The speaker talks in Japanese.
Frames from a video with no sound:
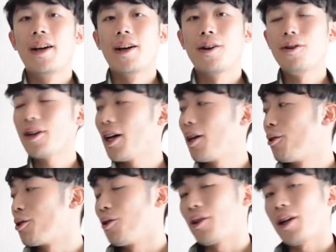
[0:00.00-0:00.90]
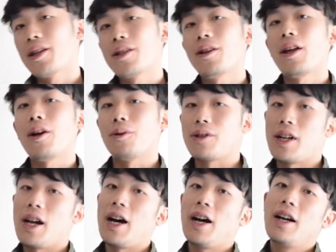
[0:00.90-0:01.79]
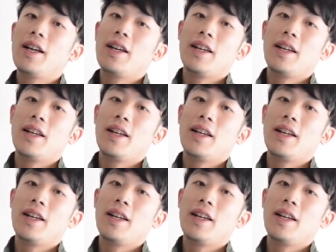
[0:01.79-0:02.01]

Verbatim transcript: 今回ご紹介するのはこちら